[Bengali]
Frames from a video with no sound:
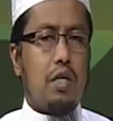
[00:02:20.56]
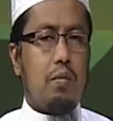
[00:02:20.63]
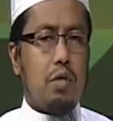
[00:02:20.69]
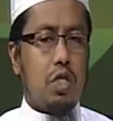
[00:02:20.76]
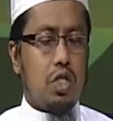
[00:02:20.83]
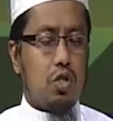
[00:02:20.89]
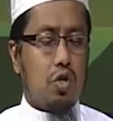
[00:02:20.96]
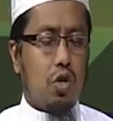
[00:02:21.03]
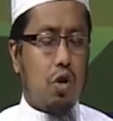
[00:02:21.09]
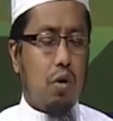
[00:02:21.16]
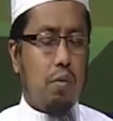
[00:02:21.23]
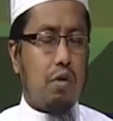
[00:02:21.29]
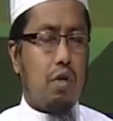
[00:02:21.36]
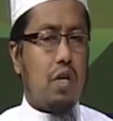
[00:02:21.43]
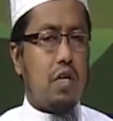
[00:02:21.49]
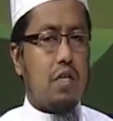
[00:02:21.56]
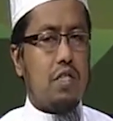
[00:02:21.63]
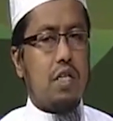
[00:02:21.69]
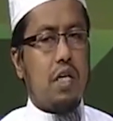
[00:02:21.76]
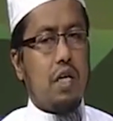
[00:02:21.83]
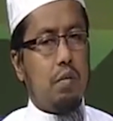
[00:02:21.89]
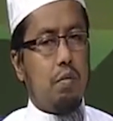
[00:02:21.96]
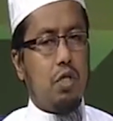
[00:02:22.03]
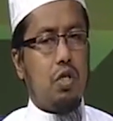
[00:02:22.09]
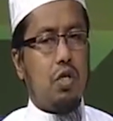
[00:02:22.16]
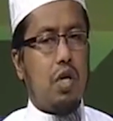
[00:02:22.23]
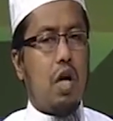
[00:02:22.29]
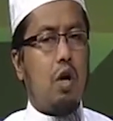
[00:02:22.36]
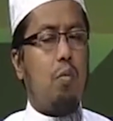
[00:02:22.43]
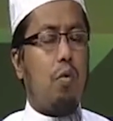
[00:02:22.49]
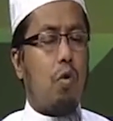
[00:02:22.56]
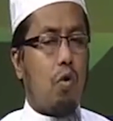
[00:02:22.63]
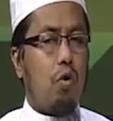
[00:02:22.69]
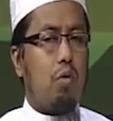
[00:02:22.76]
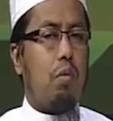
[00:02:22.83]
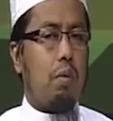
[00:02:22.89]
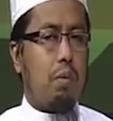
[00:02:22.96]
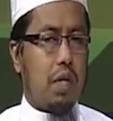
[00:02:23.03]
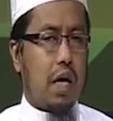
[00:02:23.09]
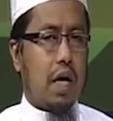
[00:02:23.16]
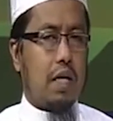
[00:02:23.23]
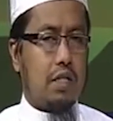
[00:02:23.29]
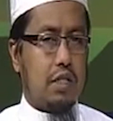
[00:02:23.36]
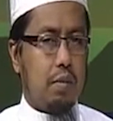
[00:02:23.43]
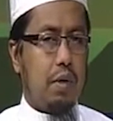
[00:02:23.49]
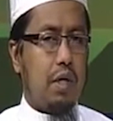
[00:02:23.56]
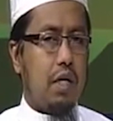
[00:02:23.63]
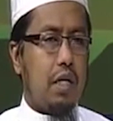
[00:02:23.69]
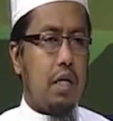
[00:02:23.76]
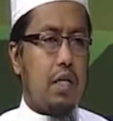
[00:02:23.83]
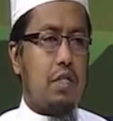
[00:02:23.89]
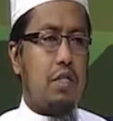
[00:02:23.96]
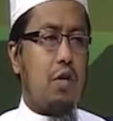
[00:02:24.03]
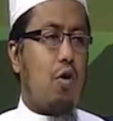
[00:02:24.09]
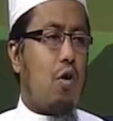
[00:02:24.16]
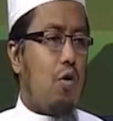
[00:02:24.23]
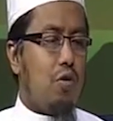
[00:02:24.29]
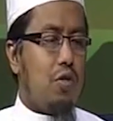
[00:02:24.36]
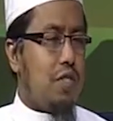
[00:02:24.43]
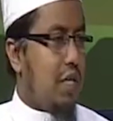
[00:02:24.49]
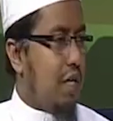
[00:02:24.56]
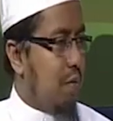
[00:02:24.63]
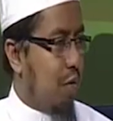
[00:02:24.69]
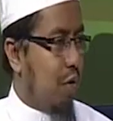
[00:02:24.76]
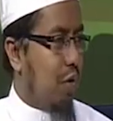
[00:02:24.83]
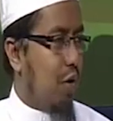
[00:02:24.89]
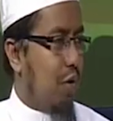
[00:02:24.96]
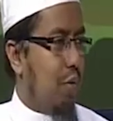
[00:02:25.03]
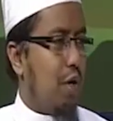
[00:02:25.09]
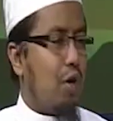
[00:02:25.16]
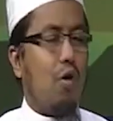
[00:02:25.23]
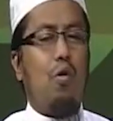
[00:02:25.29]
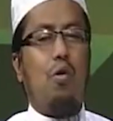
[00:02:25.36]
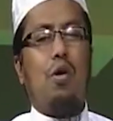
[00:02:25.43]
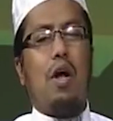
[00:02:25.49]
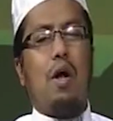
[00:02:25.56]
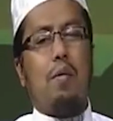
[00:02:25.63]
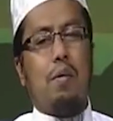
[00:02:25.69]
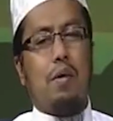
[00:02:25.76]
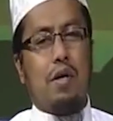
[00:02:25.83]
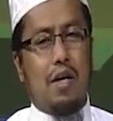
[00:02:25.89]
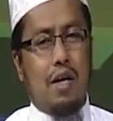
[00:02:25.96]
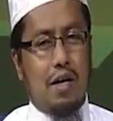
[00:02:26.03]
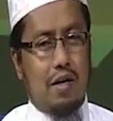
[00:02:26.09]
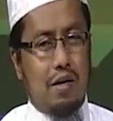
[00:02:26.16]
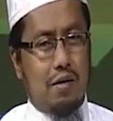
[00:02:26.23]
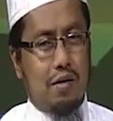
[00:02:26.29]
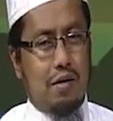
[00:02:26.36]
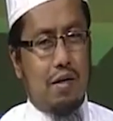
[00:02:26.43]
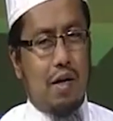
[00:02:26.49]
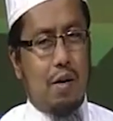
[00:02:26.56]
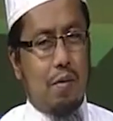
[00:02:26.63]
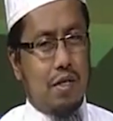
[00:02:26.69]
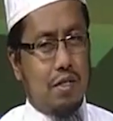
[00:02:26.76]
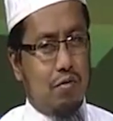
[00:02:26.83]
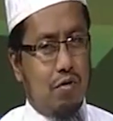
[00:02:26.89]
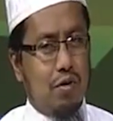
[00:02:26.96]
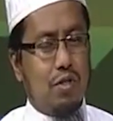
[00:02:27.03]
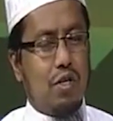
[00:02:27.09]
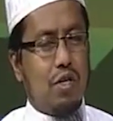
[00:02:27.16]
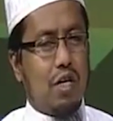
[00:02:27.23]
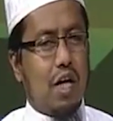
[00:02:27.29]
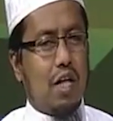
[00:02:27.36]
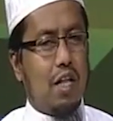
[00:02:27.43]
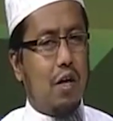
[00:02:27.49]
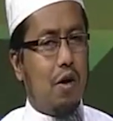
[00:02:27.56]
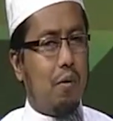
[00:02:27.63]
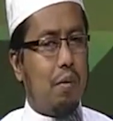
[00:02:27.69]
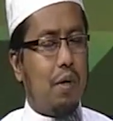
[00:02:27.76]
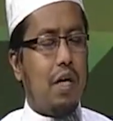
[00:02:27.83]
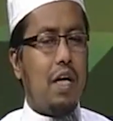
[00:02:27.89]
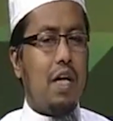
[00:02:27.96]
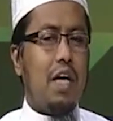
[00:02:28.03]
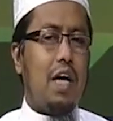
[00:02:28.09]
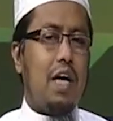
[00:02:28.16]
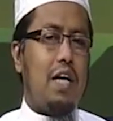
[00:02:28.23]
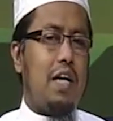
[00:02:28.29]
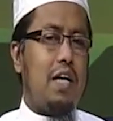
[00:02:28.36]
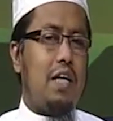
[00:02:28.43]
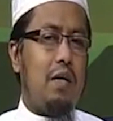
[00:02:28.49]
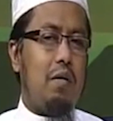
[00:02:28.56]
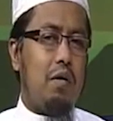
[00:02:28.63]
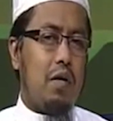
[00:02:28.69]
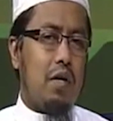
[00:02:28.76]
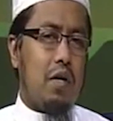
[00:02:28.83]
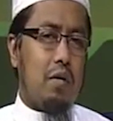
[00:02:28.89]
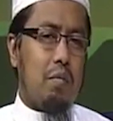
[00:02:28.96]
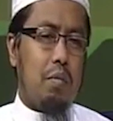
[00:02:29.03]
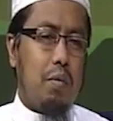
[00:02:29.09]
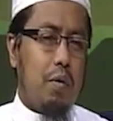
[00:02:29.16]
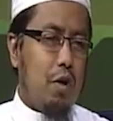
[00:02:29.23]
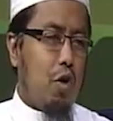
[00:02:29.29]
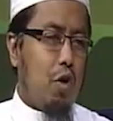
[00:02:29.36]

বিশেষ করে রমদান আসছে এই বিষয়টা আরও প্রকটভাবে দেখা যাবে যে কখন সেরি বন্ধ হবে কখন নামাজ ফজরের আদায় হবে এটা নিয়ে বিভিন্ন